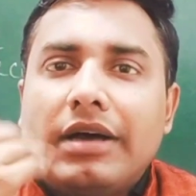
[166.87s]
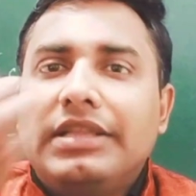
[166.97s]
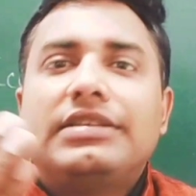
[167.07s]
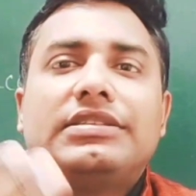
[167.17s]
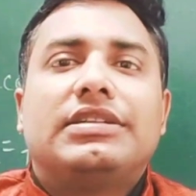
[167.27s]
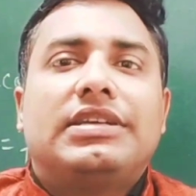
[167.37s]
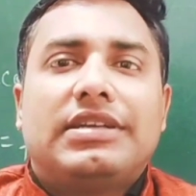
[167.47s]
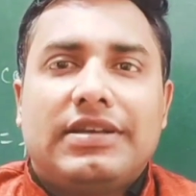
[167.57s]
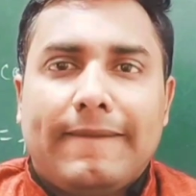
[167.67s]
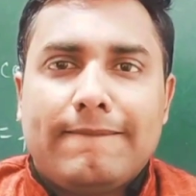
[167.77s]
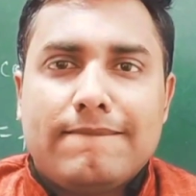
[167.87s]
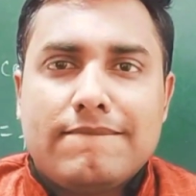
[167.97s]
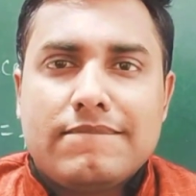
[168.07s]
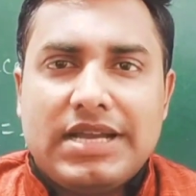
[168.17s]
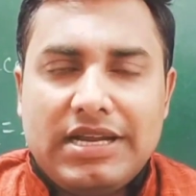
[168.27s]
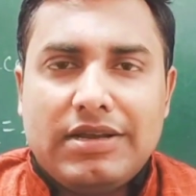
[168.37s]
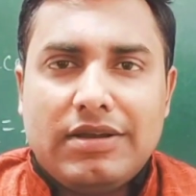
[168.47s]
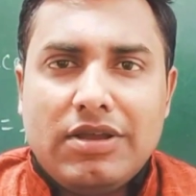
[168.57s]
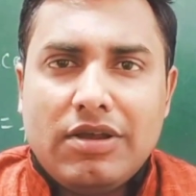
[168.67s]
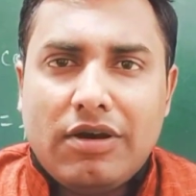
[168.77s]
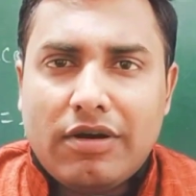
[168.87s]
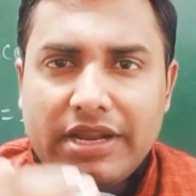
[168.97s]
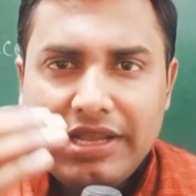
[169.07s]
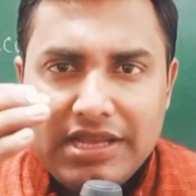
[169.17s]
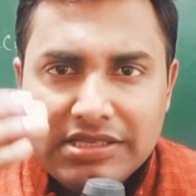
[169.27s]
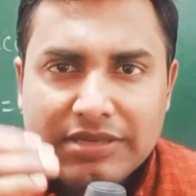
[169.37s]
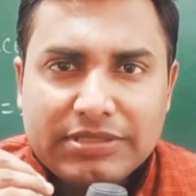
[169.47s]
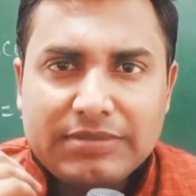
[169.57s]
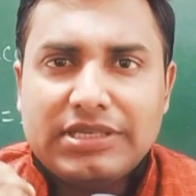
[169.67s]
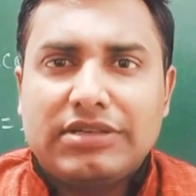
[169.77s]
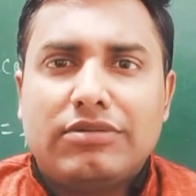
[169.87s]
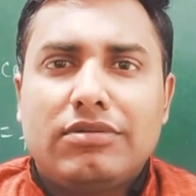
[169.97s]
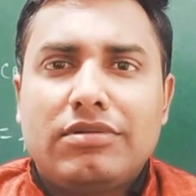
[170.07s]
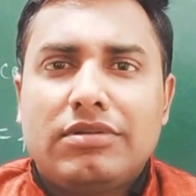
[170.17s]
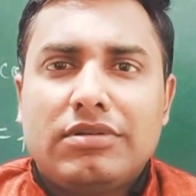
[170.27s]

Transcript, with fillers: अधिक से अधिक है ना और इन सब सब्जेक्ट को